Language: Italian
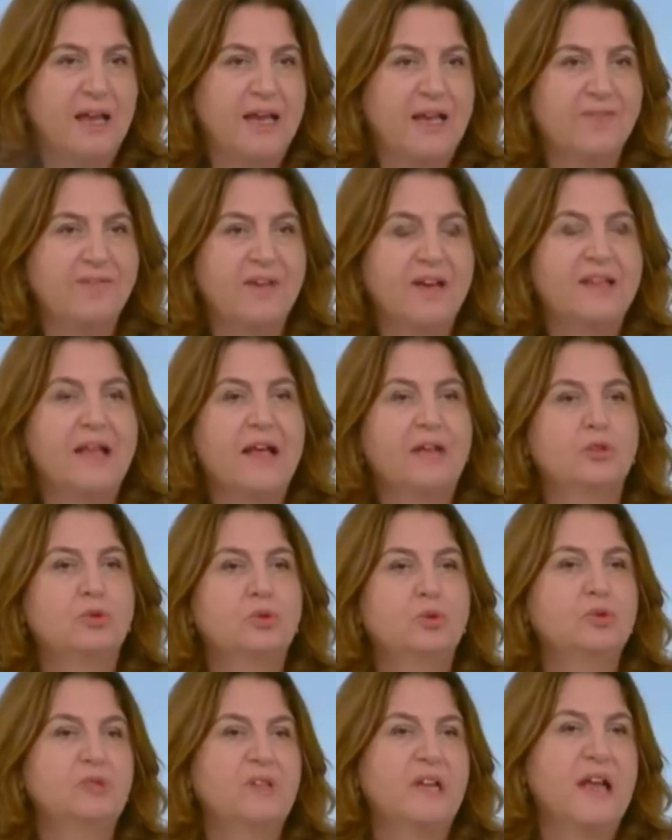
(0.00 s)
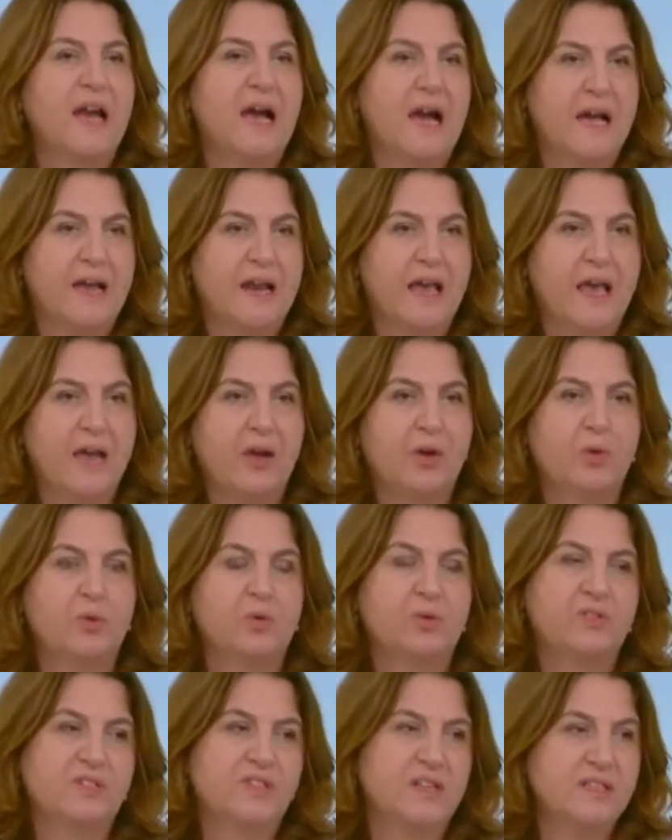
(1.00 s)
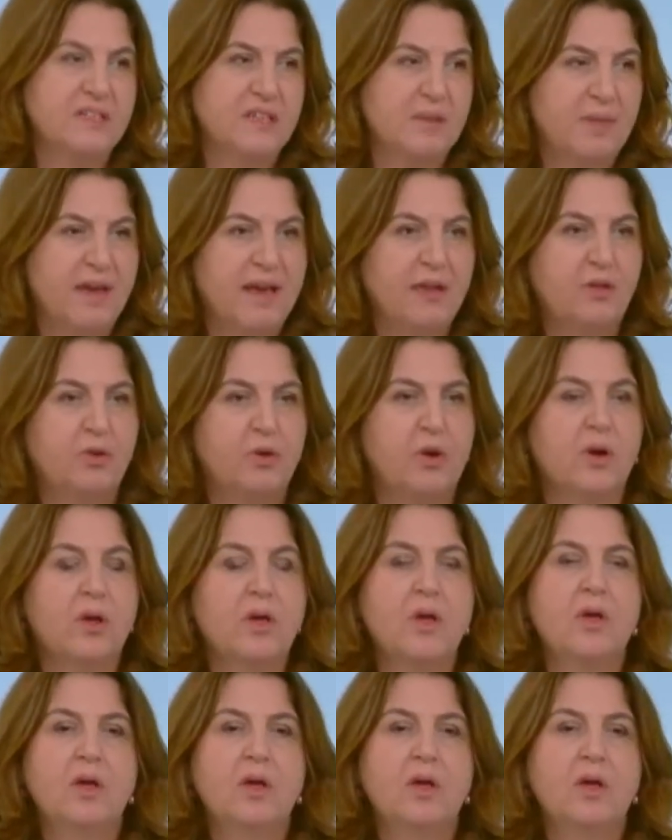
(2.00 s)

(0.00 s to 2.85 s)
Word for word: che vada a tutelare con uno stanziamento